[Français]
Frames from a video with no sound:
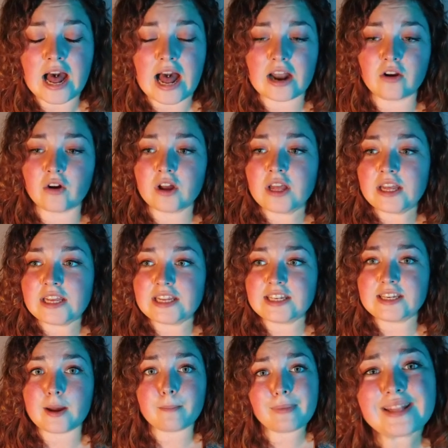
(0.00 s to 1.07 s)
Alors,
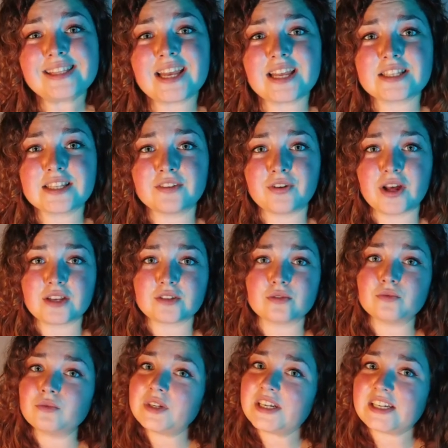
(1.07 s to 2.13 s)
il n'y a pas de trace
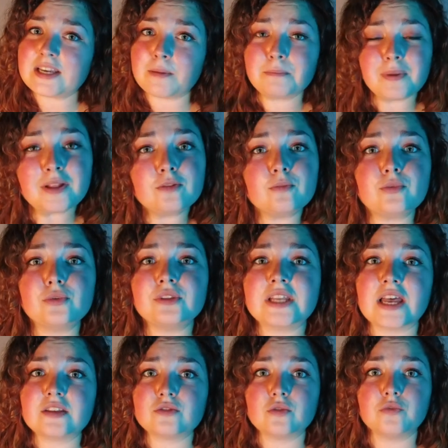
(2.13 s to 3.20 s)
d'effraction, il n'y a pas non plus de
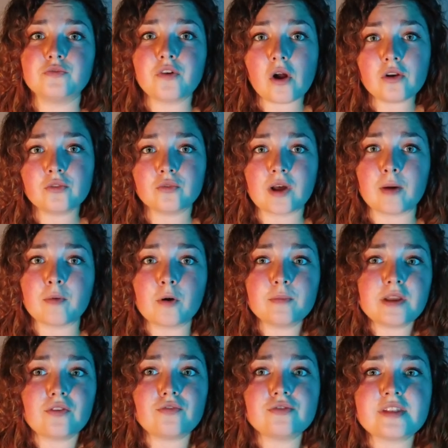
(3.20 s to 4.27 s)
trace de vol, donc à
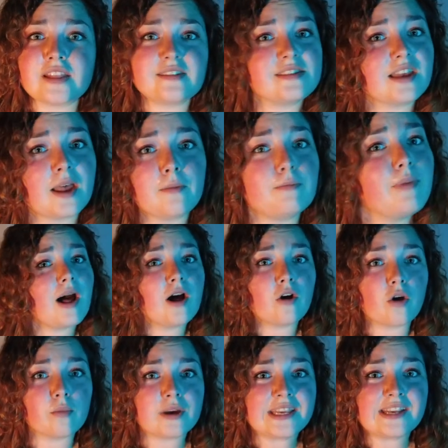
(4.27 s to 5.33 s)
première vue, ça ne serait pas un
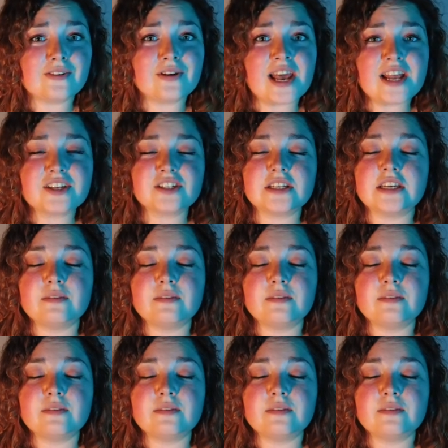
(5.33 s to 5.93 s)
cambriolage,